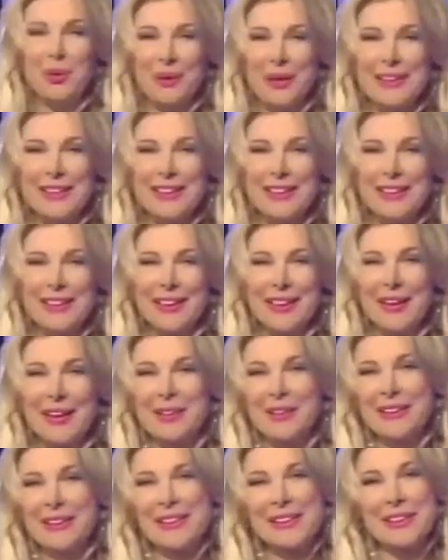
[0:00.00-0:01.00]
Queste le
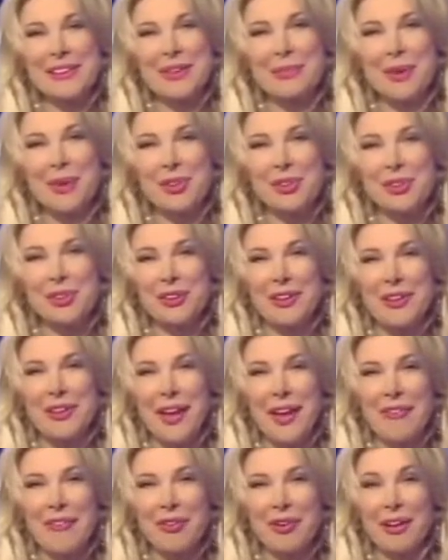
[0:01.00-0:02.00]
notizie di maggior
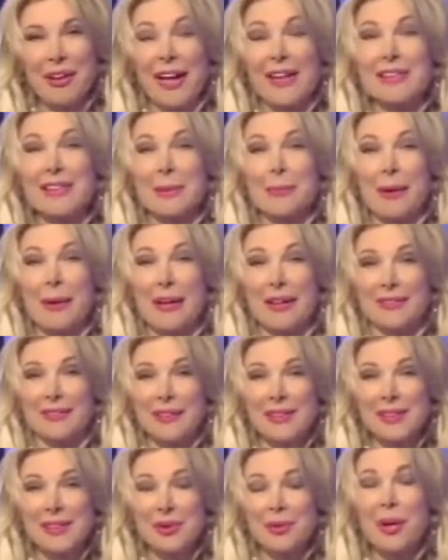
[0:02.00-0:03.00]
rilievo, grazie per
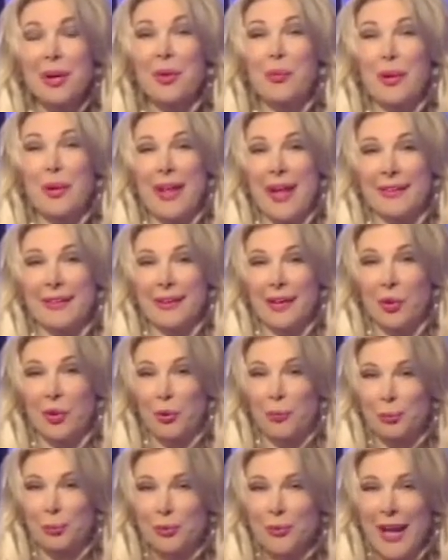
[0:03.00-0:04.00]
l'attenzione, guidate
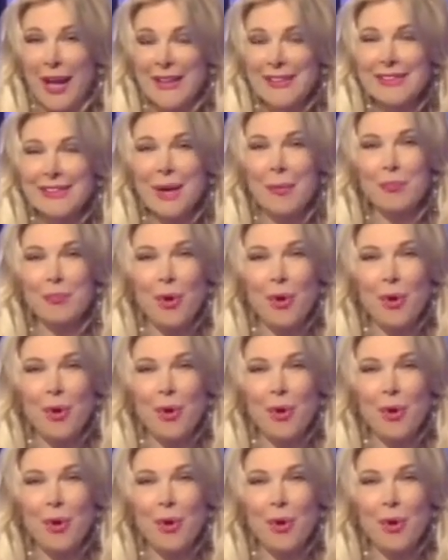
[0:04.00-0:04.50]
con prudenza,